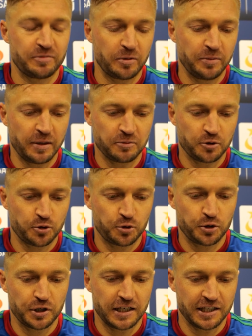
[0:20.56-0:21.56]
wspominam to już
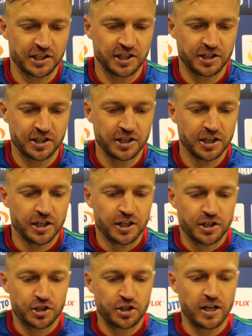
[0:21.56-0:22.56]
któryś raz, że, że
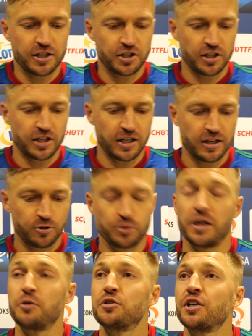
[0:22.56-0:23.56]
żal, że ta
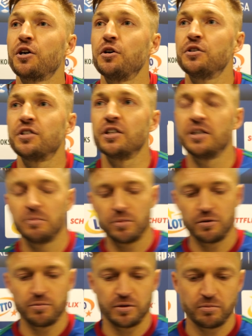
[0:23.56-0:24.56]
runda już się kończy,
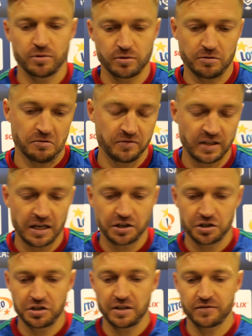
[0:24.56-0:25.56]
bo, bo, bo wydaje
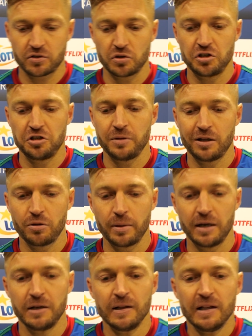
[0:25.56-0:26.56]
się, że tam skoczyliśmy na
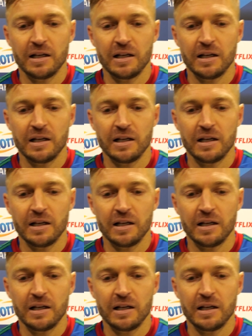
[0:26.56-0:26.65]
dobre,